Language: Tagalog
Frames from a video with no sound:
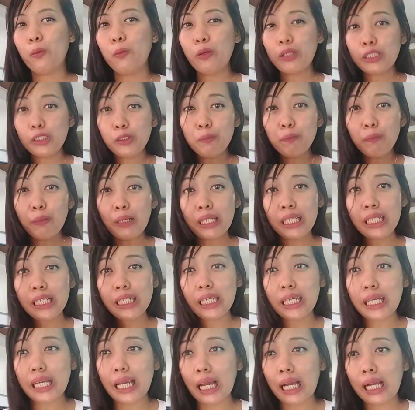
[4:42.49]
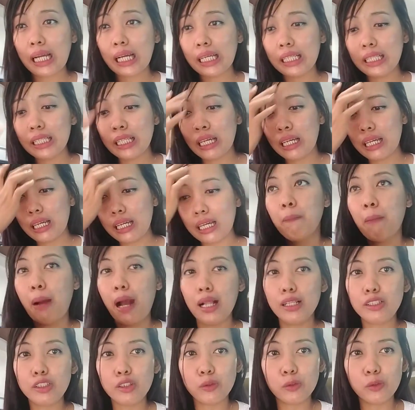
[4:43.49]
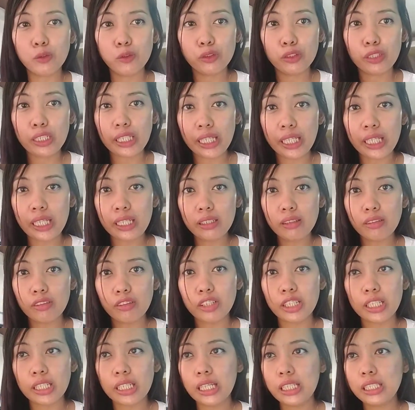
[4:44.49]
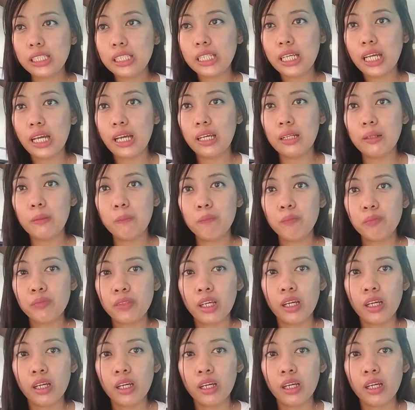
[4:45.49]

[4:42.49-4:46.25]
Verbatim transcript: Huwag niyong panghinayangan na mahal yung ink or ganyan